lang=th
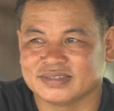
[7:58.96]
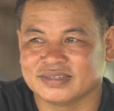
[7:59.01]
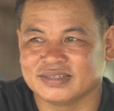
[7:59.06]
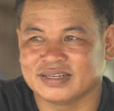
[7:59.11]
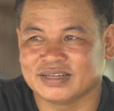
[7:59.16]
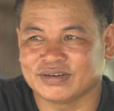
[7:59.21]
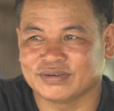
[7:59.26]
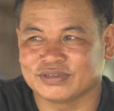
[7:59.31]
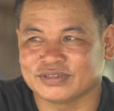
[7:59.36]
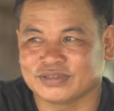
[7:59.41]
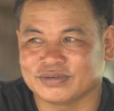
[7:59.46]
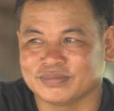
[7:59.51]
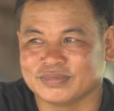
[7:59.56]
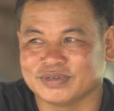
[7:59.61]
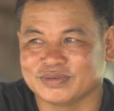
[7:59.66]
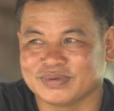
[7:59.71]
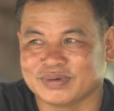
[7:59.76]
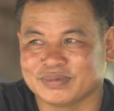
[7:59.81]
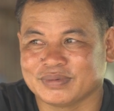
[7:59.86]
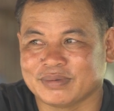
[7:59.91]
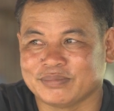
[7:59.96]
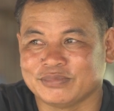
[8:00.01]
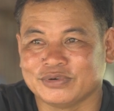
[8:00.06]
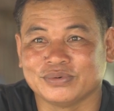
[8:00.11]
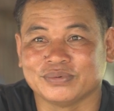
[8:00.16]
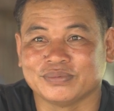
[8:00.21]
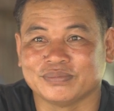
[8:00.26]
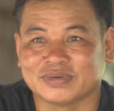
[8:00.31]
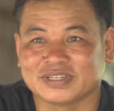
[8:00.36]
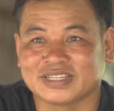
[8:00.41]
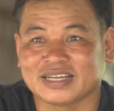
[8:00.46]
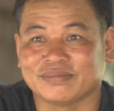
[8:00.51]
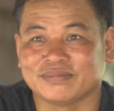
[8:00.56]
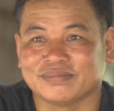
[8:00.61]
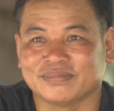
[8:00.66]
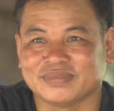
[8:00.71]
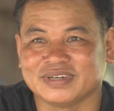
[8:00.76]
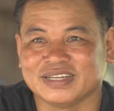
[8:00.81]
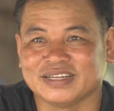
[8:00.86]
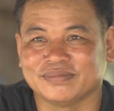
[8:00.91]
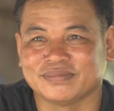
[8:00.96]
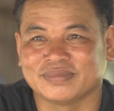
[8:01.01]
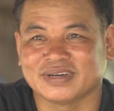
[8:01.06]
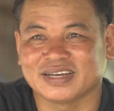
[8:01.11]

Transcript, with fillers: นี่เราก็ต้องเมื่อวาบำรุงมาทำดิน